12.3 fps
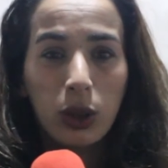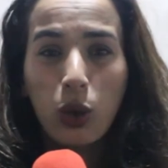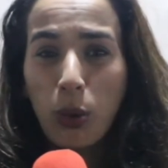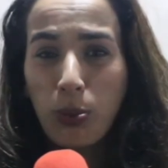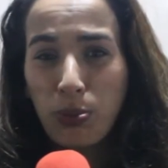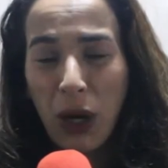
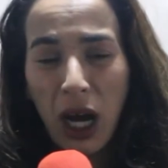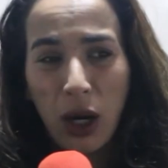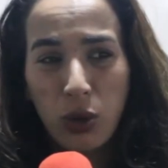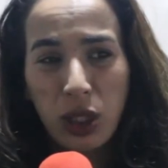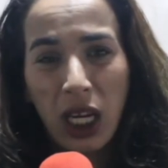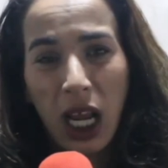اوبا
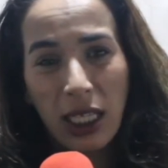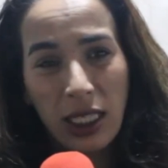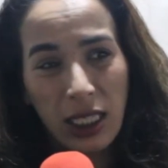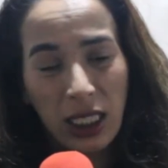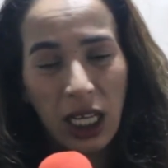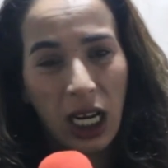وسراق
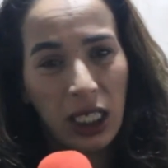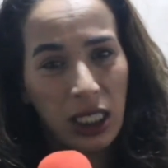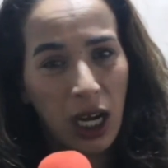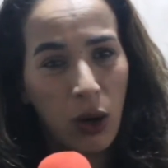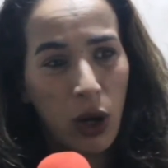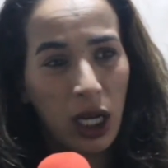الزيت راه
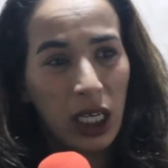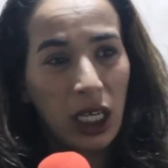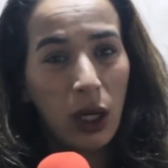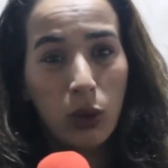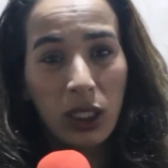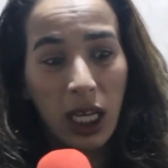قلتها
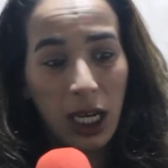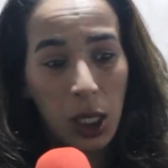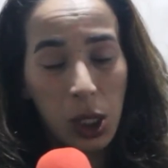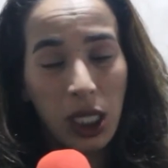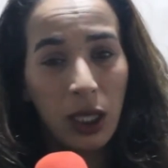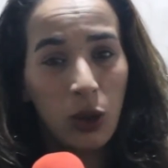واقيله
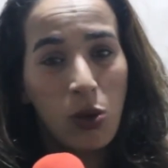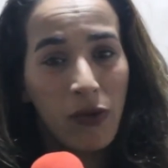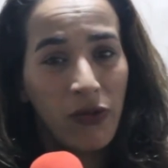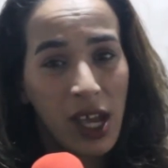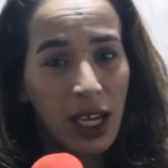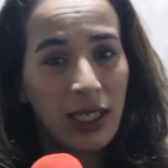ولدرجة اليوم
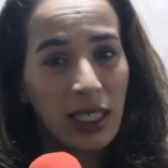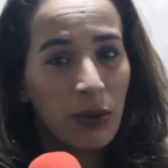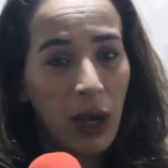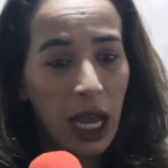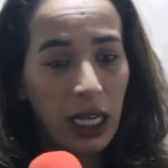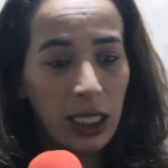في هذا
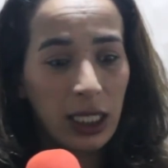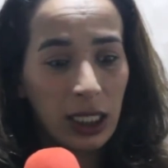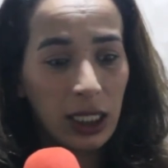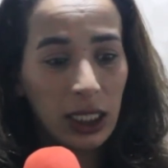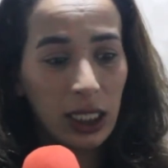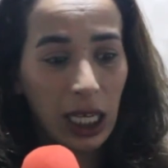الصباح
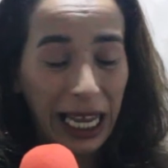اللي